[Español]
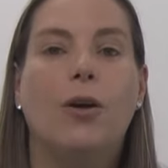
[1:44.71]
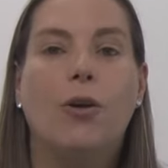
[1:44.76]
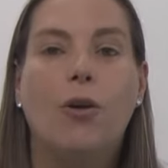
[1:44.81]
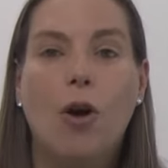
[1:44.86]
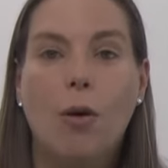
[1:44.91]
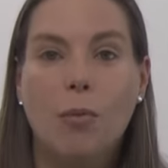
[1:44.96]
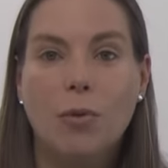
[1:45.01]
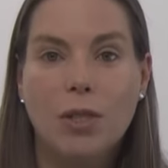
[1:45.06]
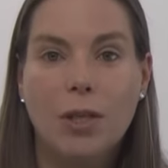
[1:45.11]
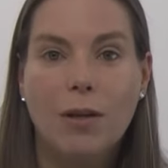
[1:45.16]

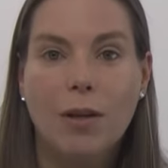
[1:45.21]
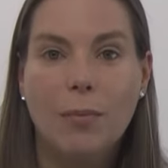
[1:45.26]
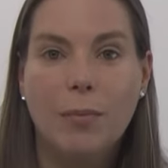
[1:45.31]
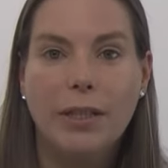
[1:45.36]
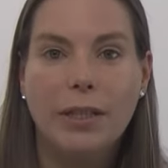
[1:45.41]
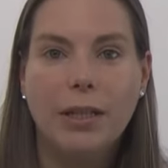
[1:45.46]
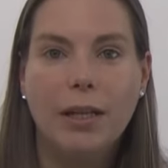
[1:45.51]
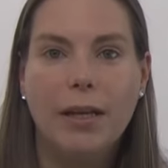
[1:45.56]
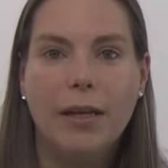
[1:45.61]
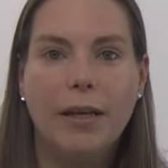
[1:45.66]
¿Cómo se ve el
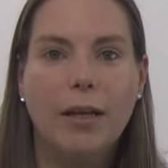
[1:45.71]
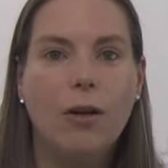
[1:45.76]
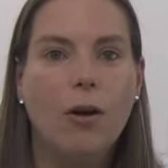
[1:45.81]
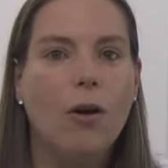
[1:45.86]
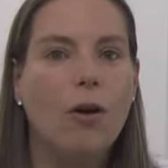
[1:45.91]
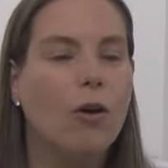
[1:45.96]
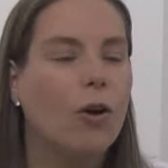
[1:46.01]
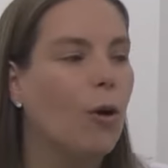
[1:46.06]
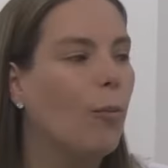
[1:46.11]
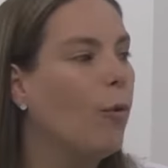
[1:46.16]

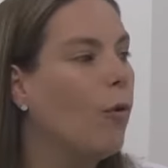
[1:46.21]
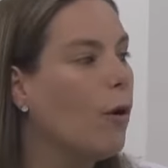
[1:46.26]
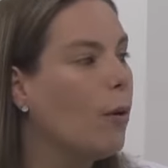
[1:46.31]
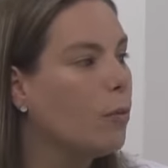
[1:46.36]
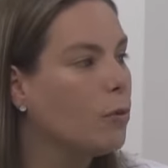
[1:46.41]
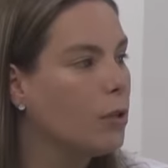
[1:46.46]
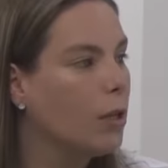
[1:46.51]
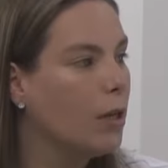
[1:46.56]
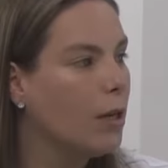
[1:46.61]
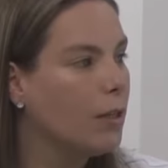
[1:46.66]
vitiligo? Como
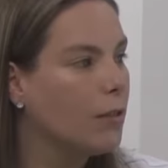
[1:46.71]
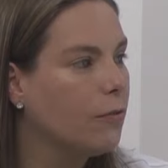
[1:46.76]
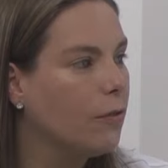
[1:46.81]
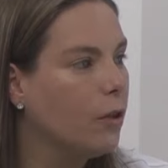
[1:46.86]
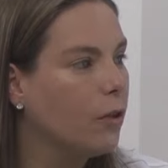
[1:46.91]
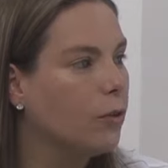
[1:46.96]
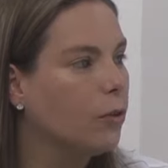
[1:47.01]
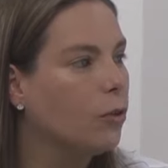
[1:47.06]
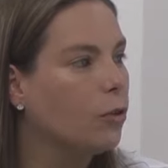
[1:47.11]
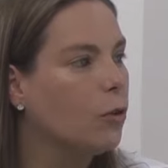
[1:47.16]
vemos en las
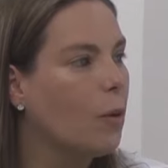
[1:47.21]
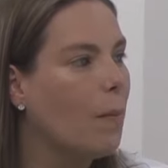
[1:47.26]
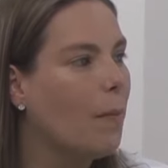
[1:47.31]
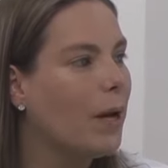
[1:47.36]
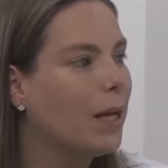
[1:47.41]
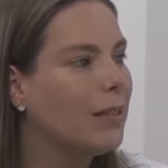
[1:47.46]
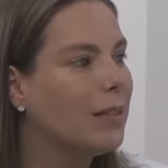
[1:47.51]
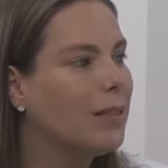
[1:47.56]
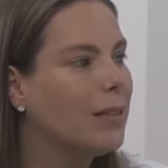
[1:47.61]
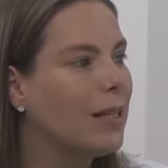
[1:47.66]
fotos,
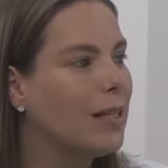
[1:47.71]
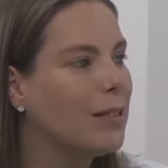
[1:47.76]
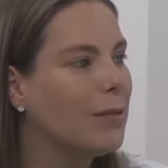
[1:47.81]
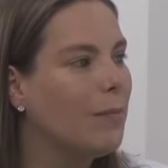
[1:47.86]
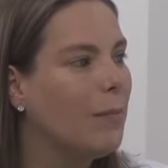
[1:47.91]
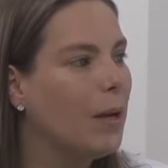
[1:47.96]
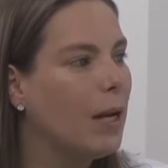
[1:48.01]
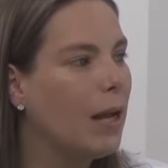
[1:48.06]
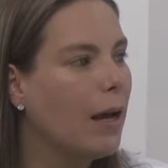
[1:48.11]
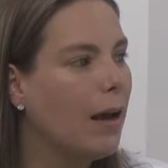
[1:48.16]

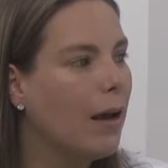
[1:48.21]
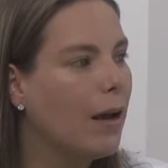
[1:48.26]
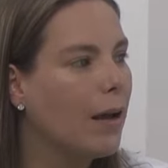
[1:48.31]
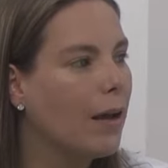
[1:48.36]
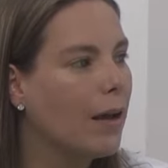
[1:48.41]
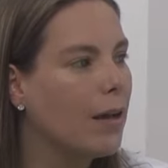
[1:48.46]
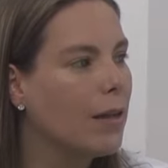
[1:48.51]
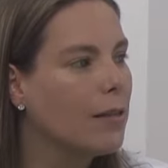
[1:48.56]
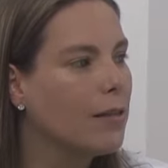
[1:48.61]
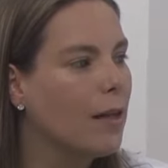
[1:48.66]
manchas
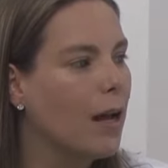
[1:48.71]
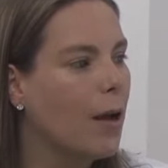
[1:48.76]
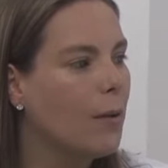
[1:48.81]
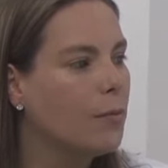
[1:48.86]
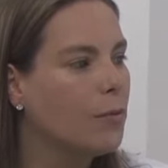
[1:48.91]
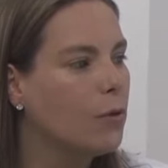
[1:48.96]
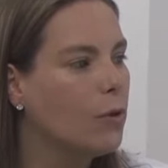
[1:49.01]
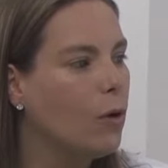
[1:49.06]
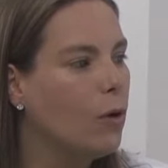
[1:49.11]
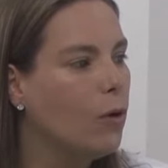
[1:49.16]
blancas
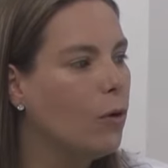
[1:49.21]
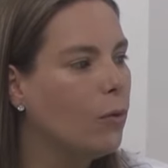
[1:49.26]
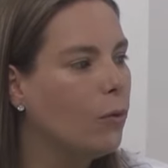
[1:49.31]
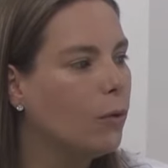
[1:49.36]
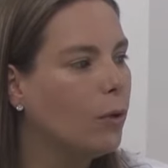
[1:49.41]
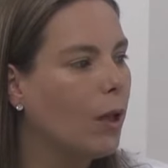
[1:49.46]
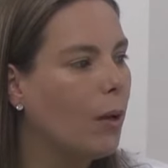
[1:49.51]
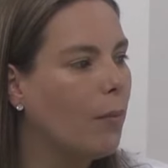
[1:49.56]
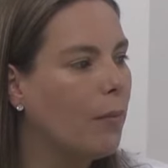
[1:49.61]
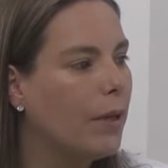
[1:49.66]

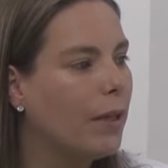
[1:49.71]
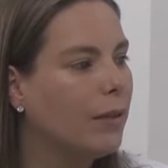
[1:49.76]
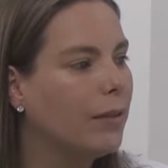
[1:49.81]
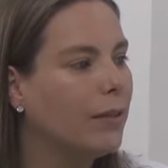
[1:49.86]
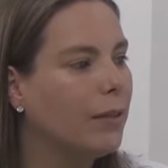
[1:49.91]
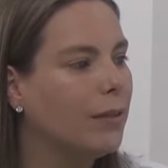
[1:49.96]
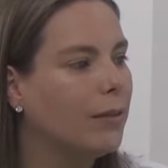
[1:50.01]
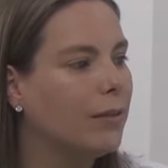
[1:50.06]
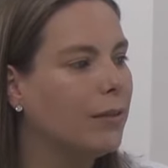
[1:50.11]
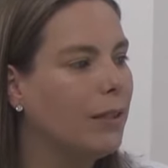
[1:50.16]

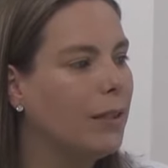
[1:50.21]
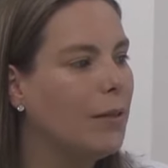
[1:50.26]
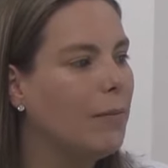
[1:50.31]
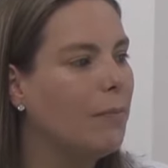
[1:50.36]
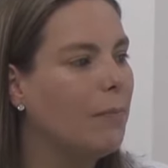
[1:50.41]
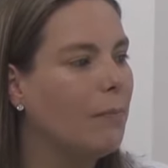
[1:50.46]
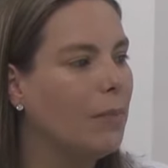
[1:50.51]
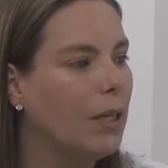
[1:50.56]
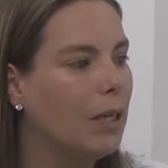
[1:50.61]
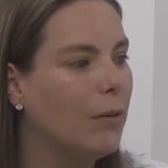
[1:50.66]
absolutamente
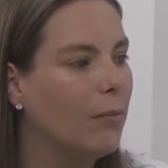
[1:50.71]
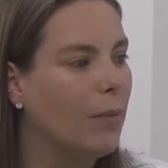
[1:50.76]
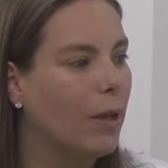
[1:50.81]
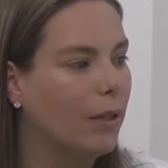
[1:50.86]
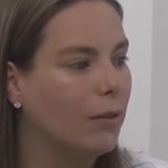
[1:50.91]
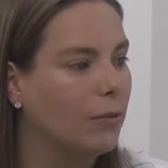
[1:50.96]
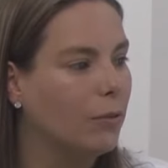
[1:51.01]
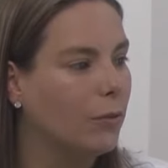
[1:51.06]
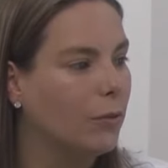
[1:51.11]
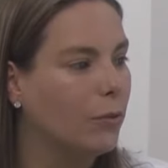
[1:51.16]
sin
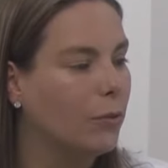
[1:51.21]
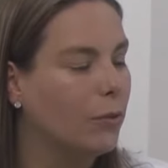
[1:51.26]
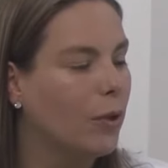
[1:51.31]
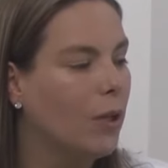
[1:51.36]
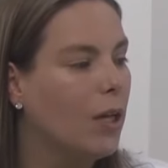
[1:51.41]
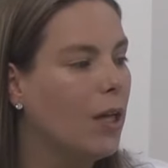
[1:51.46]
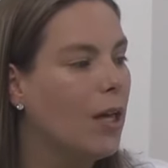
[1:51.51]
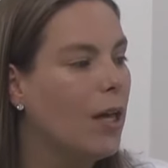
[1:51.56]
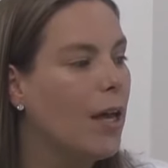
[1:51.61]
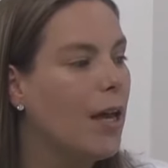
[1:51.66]
pigmento.
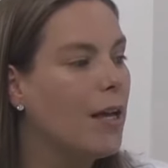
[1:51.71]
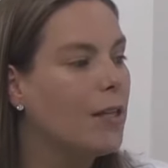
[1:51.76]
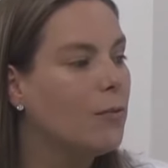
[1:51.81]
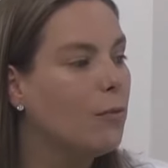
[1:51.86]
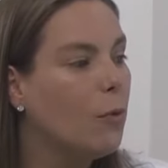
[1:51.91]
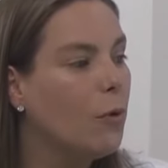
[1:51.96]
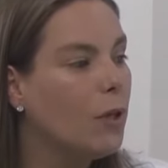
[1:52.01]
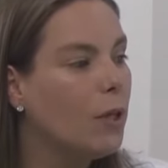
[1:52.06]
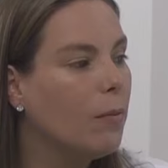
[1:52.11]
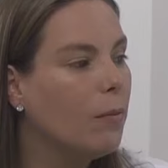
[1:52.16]

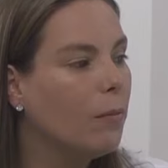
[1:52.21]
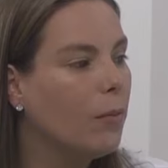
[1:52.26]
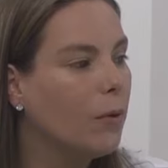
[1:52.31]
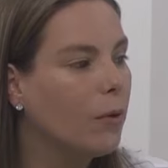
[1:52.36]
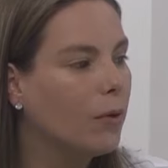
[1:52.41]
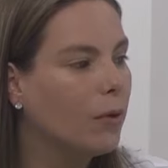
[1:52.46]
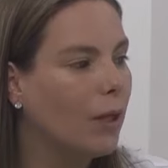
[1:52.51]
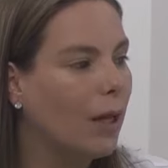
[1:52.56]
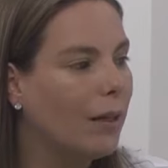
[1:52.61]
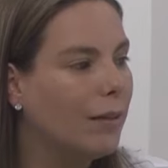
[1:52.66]
Es muy
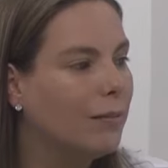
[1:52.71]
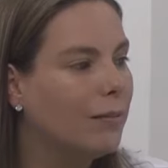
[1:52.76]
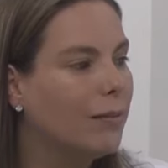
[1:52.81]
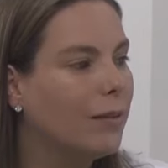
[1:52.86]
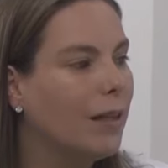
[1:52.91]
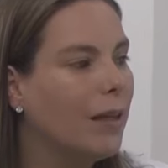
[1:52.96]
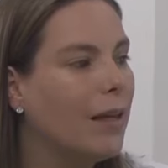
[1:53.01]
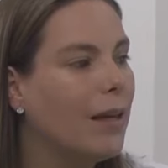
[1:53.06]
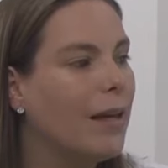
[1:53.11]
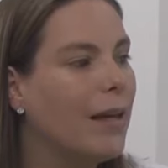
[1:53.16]

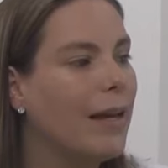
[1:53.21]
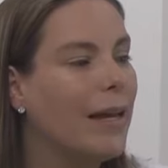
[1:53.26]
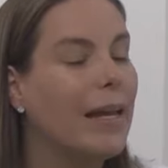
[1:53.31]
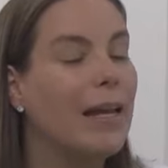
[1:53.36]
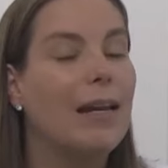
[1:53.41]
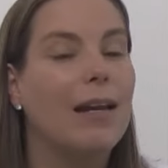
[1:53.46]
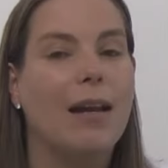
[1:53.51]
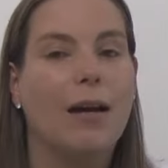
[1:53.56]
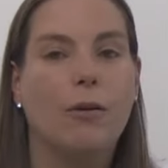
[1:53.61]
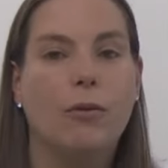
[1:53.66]
importante
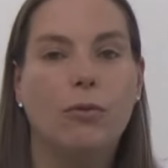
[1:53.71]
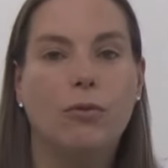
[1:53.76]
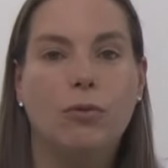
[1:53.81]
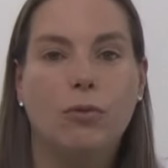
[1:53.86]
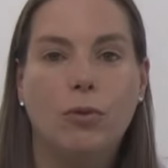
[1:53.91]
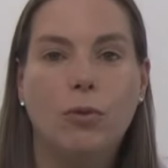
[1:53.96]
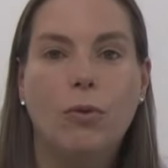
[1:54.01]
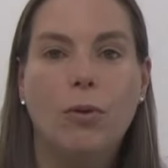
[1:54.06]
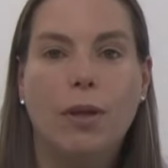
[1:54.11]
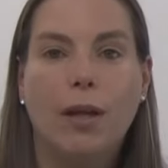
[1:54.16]
en la
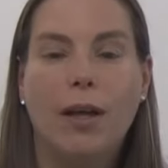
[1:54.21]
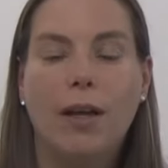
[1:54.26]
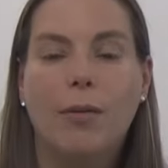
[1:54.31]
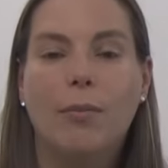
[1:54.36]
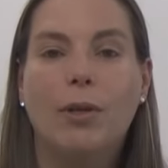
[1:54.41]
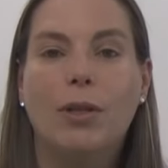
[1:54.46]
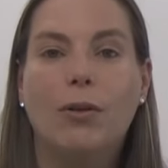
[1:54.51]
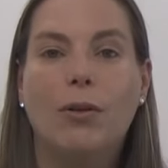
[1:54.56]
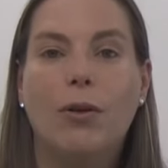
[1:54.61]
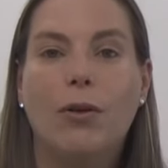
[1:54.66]
consulta
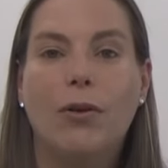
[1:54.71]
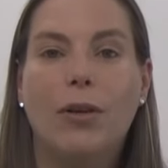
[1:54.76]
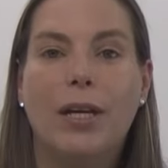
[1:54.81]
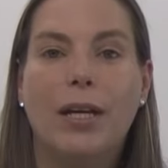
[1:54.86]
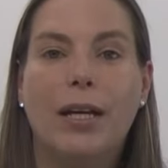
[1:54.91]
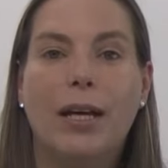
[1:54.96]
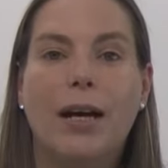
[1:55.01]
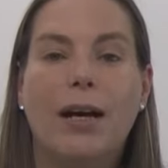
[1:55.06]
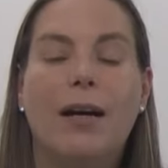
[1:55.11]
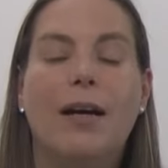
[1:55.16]

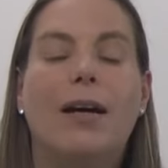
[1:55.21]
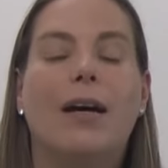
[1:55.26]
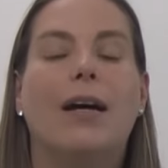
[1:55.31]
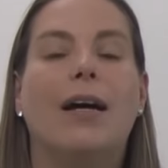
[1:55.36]
dermatológica